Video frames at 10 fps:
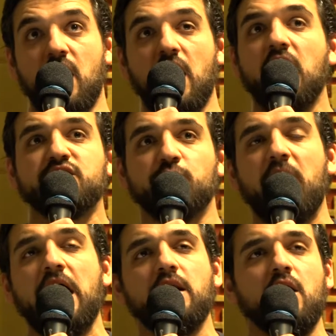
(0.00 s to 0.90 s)
Allah
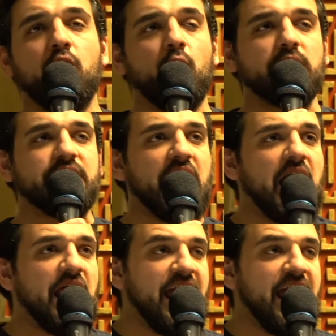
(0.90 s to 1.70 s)
subhanahu wa ta'ala,